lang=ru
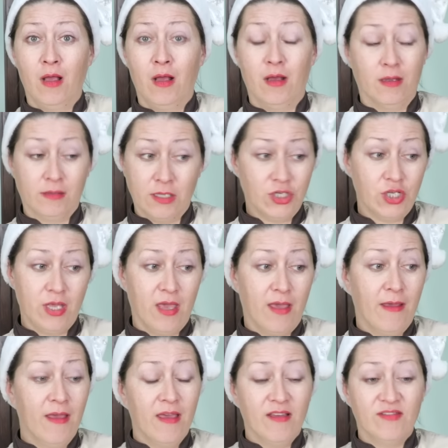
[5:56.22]
а,
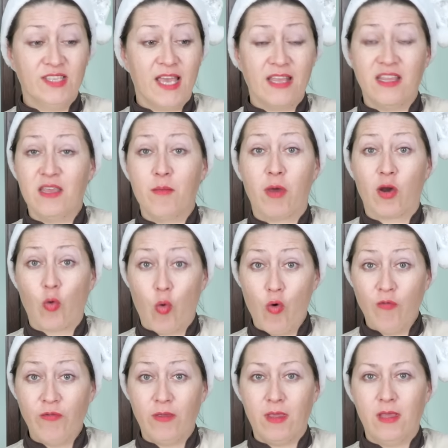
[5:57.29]
точнее, взять не
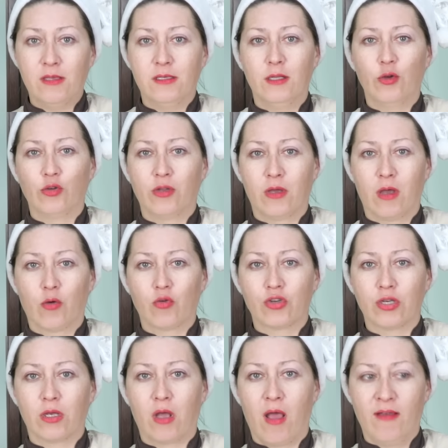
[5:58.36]
морковь и зеленый
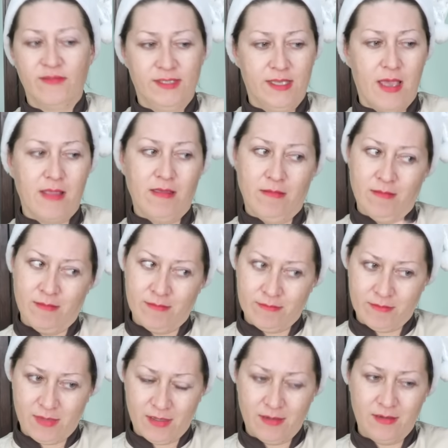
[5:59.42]
горошек, а взять
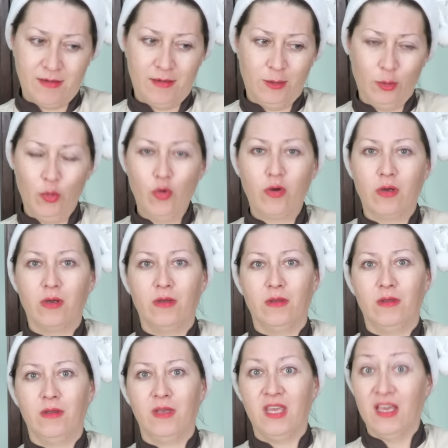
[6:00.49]
а, лук
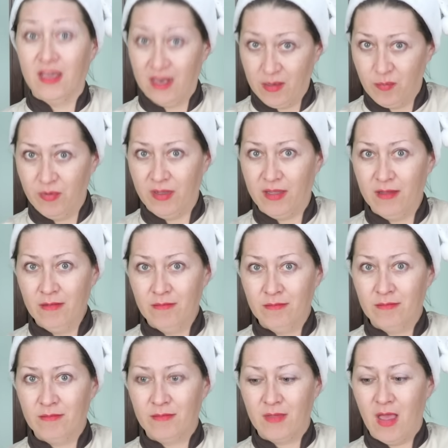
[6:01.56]
и грибы,
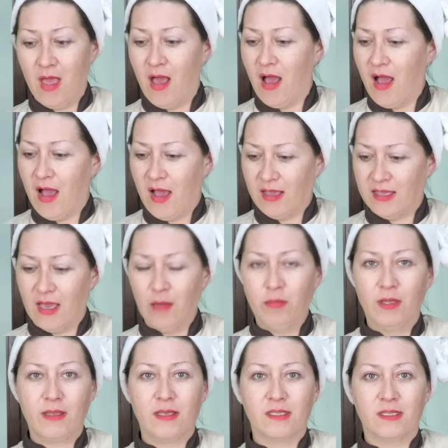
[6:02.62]
а
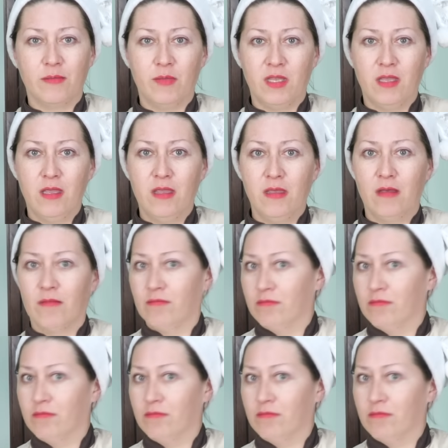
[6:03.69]
яблоки заменить